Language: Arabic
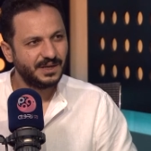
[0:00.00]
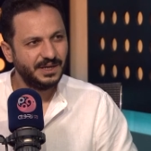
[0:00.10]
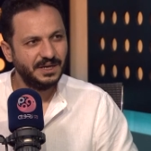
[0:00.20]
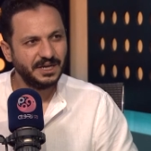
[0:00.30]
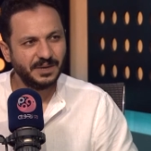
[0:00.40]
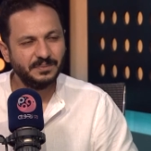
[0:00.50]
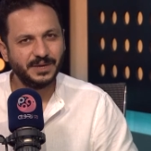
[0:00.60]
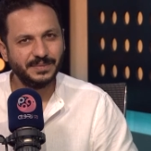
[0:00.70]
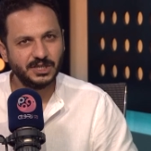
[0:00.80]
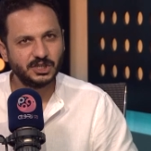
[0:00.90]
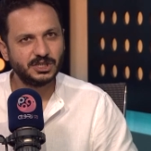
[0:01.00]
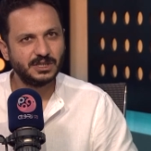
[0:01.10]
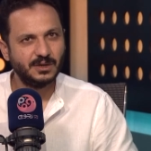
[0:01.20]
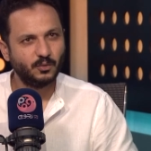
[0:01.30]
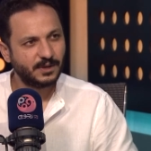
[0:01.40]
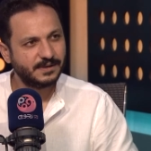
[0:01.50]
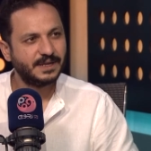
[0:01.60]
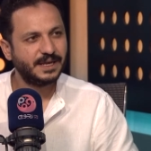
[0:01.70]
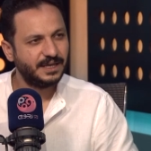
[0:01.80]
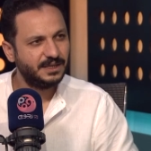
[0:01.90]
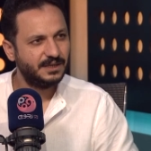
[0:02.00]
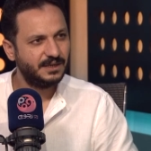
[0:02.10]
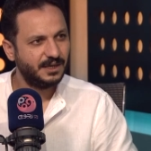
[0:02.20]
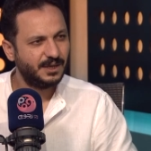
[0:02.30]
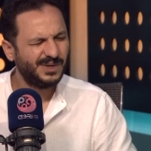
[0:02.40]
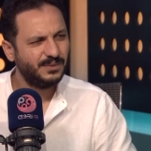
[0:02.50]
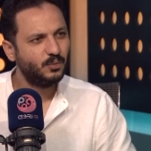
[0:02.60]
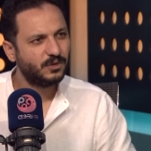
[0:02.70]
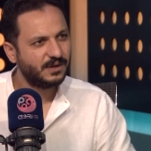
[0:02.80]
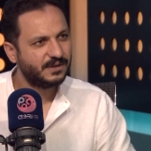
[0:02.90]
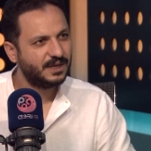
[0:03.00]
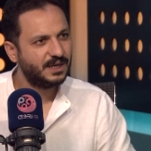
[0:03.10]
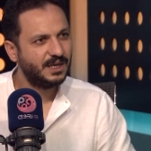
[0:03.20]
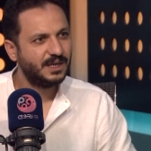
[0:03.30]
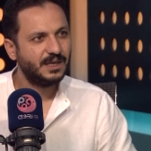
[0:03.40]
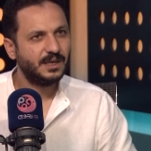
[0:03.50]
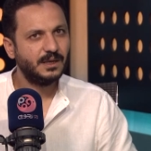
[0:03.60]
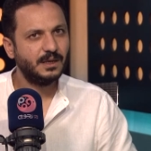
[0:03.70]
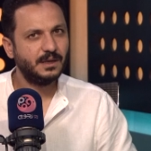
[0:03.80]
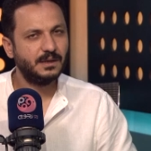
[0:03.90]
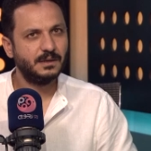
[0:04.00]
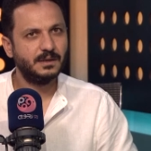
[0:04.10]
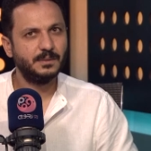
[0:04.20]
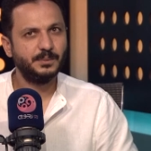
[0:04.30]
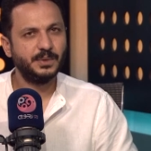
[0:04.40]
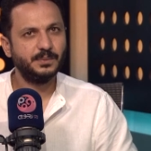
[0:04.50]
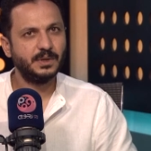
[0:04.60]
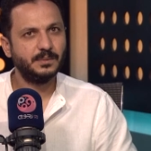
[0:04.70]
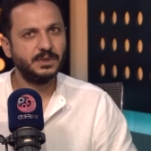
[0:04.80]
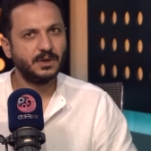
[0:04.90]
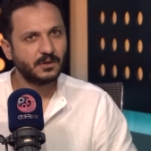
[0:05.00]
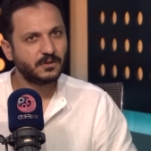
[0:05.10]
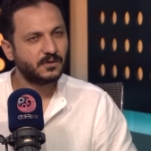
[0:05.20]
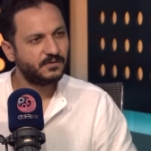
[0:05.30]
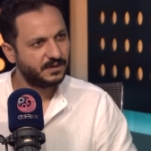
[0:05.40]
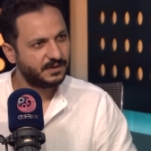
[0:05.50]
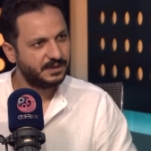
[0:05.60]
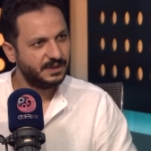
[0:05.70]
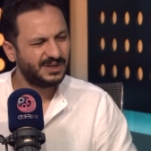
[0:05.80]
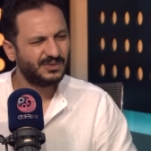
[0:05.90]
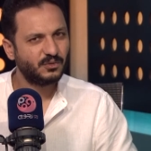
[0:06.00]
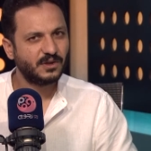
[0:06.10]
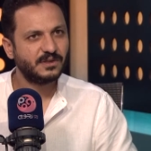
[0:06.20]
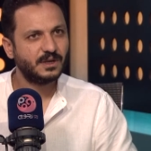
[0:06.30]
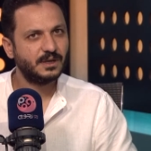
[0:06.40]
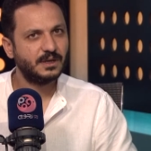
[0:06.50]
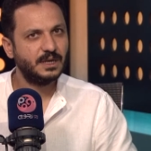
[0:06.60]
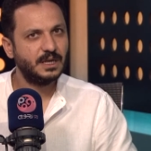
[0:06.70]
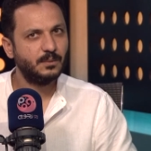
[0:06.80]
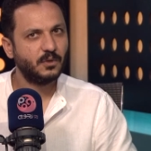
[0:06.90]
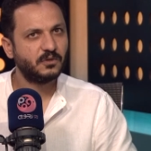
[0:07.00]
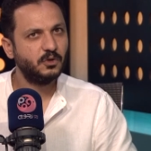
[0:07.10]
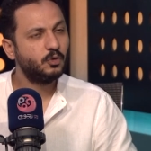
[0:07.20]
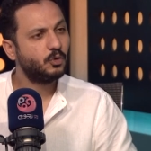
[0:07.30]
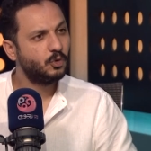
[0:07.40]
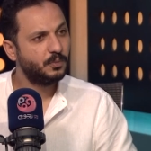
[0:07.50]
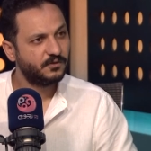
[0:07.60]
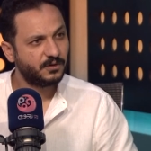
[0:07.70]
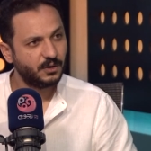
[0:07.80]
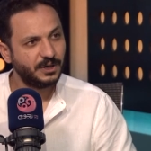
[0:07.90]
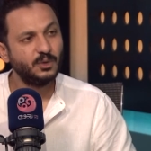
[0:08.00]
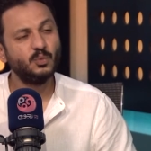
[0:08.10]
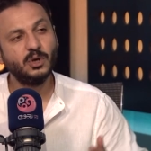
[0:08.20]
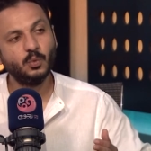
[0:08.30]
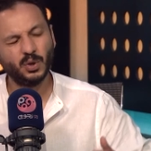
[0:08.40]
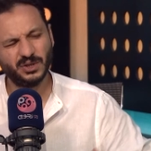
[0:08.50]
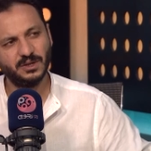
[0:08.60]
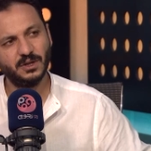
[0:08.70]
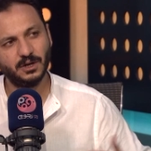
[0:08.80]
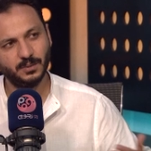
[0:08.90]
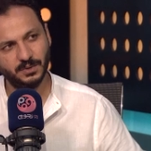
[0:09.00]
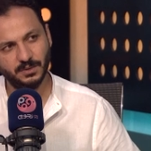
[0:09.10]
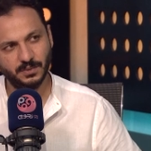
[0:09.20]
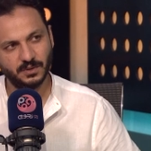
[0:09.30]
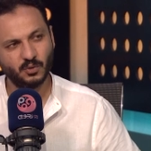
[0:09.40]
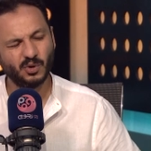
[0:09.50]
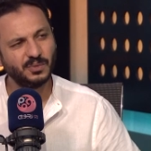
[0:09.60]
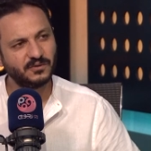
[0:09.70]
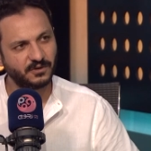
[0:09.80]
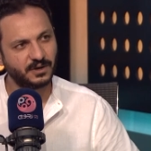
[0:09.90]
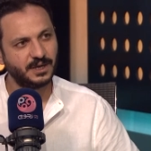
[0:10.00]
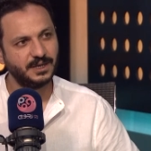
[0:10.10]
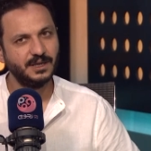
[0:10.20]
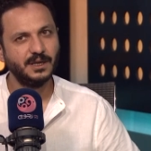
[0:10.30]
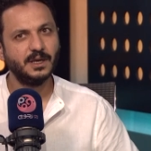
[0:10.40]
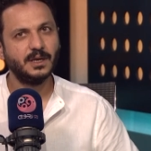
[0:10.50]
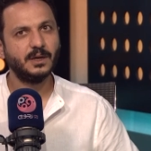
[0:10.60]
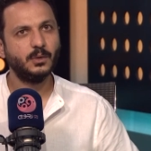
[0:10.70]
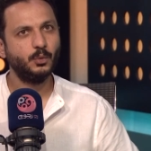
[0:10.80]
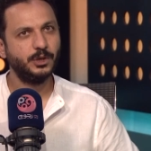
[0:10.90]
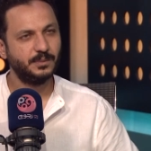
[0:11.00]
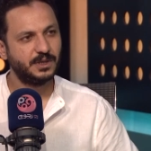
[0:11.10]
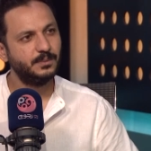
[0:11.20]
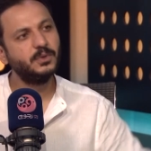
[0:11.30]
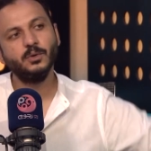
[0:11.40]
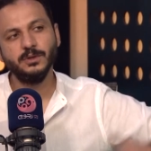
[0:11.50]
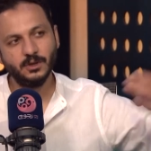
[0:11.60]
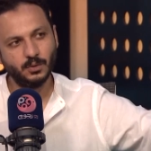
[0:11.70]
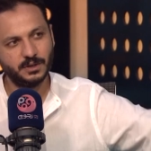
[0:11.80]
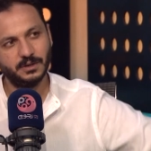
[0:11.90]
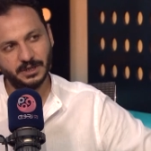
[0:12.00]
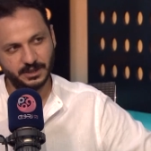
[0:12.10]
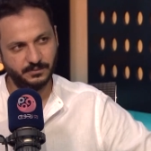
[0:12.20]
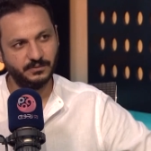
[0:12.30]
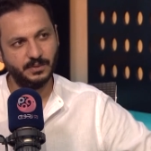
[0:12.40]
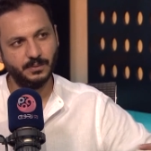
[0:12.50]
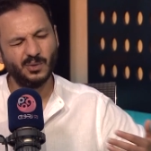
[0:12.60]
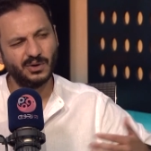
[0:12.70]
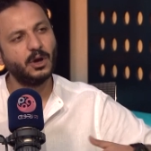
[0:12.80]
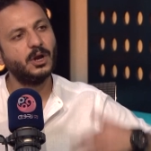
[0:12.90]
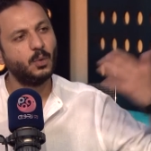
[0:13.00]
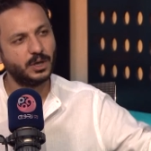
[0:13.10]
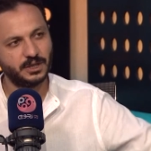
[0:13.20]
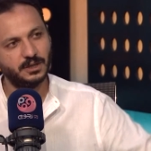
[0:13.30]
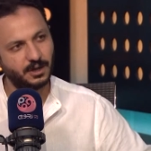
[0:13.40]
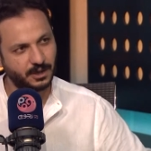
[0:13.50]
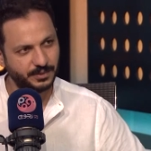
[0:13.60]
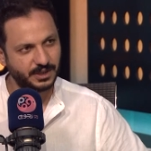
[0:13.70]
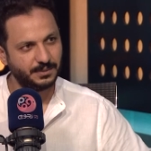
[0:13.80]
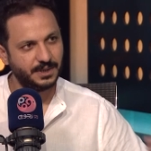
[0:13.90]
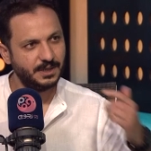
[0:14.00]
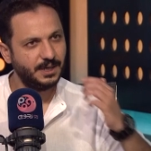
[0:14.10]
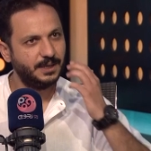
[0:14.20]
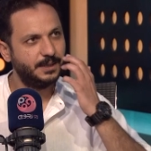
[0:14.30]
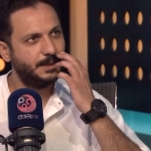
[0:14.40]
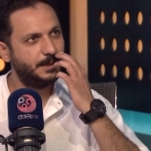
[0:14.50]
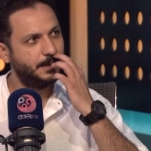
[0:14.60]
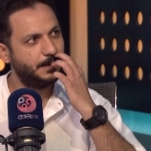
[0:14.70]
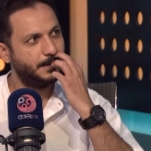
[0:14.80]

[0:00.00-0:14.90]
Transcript: ان احنا ما بنعملش مسلسل عادي احنا بنعمل مسلسل آه، بيأثر في ناس كتير مسلسل المصريين كلهم بيتفرجوا عليه والوطن العربي الكل بيتفرج عليه ويمكن بيوند الوطن يعني ما وراء طبعًا. الوطن العربي كمان طبعًا. يعني